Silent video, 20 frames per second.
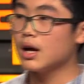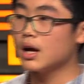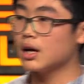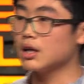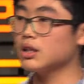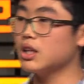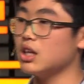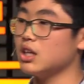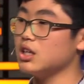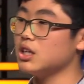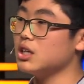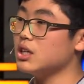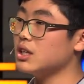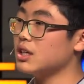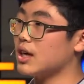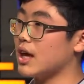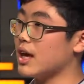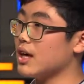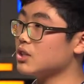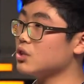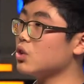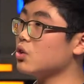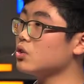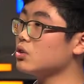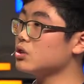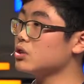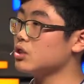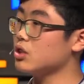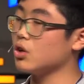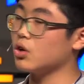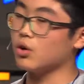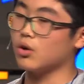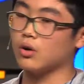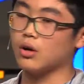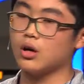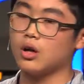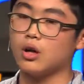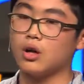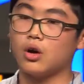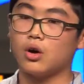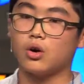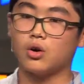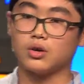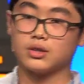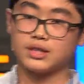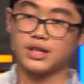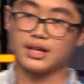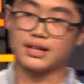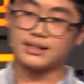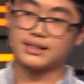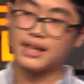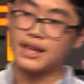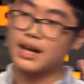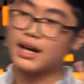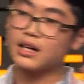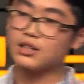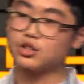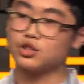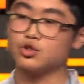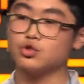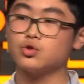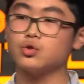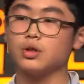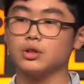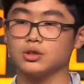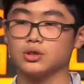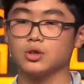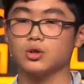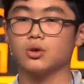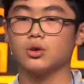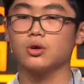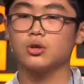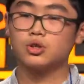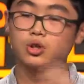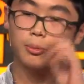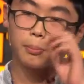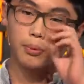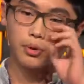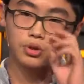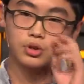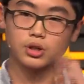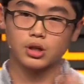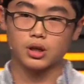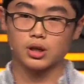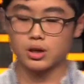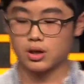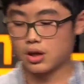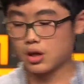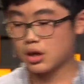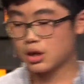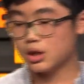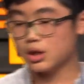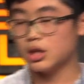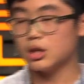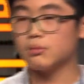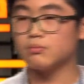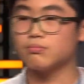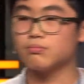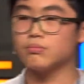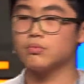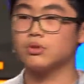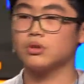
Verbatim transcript: 근데 이 개성들이요. 어, 제가 세가지로 추려왔어요. 첫 번째, 이